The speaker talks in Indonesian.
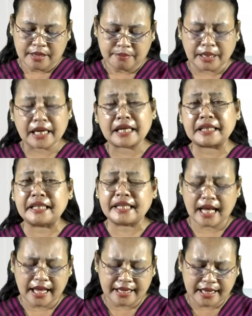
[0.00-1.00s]
Maka
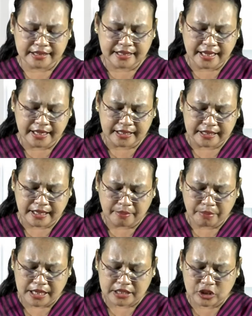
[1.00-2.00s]
ketika ayatnya yang
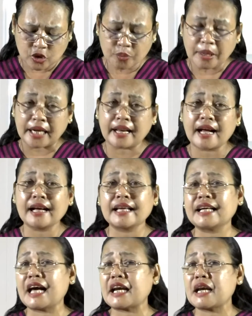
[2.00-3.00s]
ke-16
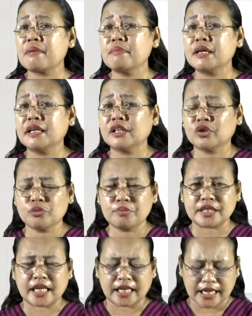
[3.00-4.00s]
dikumandangkan karena begitu
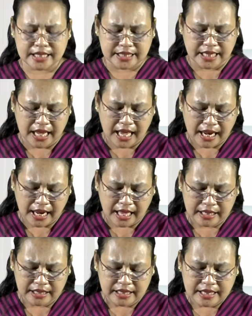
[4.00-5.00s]
besar kasih
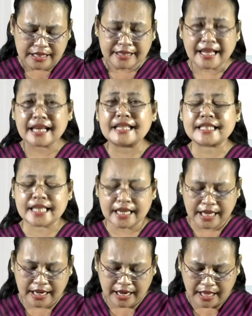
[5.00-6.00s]
Allah, dari
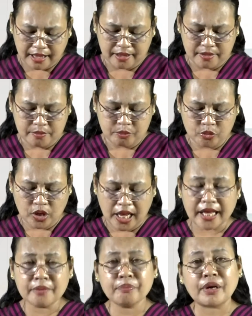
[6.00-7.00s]
sanalah
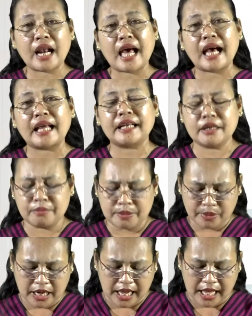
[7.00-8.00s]
Mulai perlahan demi
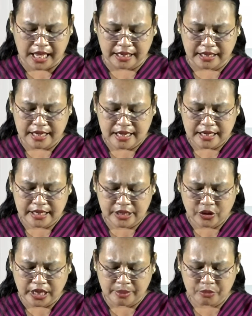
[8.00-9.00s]
perlahan,
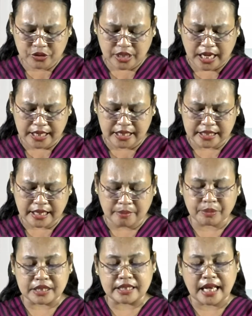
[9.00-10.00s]
Nikodemus akhirnya
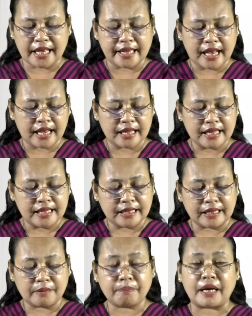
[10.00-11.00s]
percaya
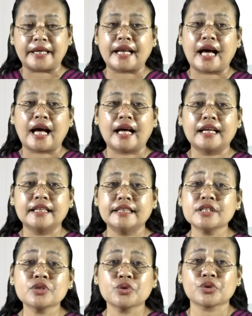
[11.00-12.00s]
kepada
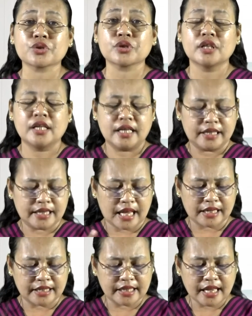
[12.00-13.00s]
Yesus
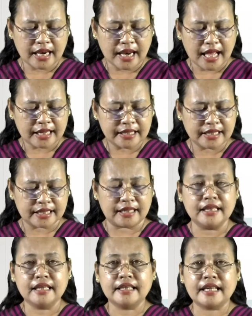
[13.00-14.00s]
dan dia lahir
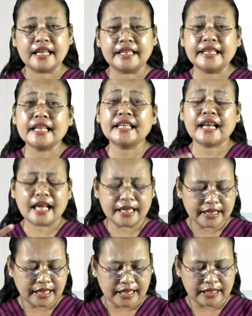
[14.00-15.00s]
dan dia
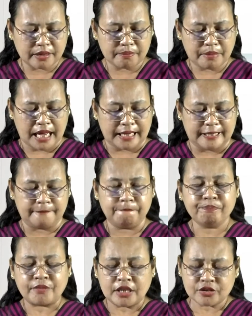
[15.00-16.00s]
dilahirkan kembali.
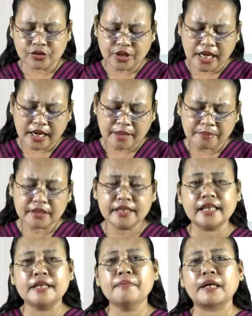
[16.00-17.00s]
Saudara
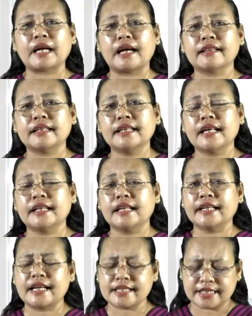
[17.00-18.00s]
yang diberkati dan yang
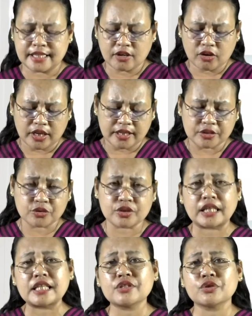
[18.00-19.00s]
dikasihi oleh Yesus
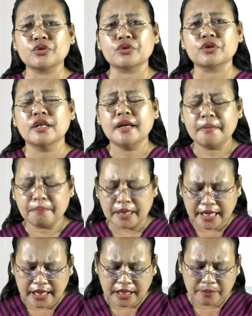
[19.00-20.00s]
Kristus,
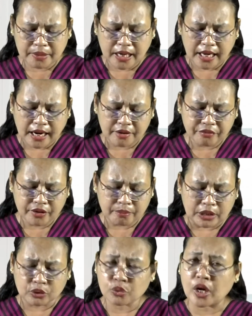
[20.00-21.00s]
bagian kebenaran
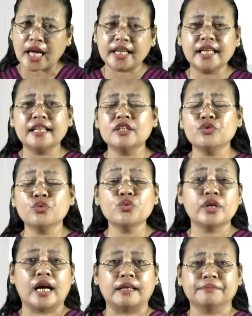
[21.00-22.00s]
firman Tuhan ini
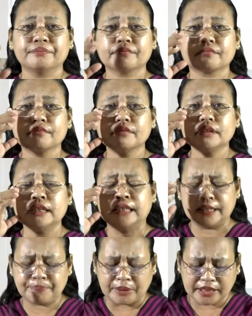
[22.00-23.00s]
juga
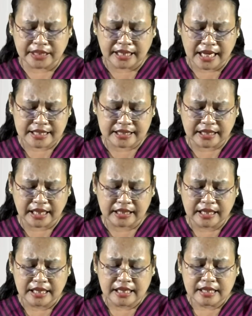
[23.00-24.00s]
yang dipertegaskan
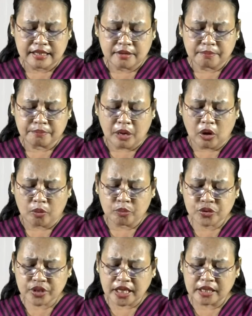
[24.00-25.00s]
bahwa
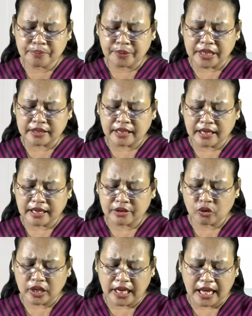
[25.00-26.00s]
Musa diperintahkan
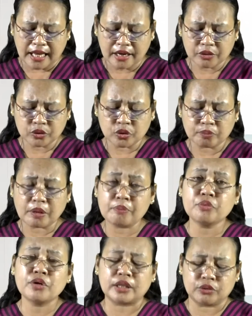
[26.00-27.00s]
oleh Allah untuk
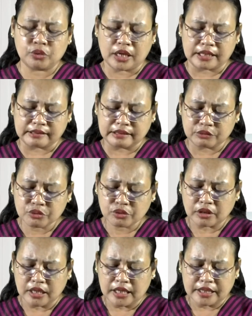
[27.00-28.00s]
membuat ular
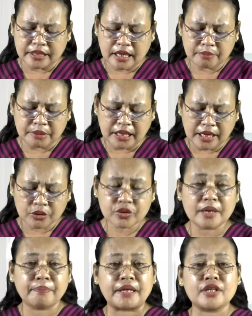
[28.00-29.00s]
tedung dan
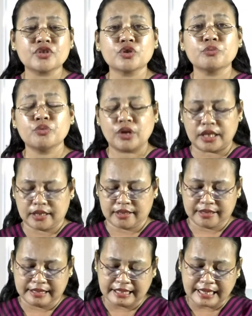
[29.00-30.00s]
menaruhnya pada sebuah
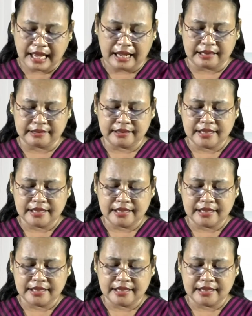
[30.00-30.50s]
tiang.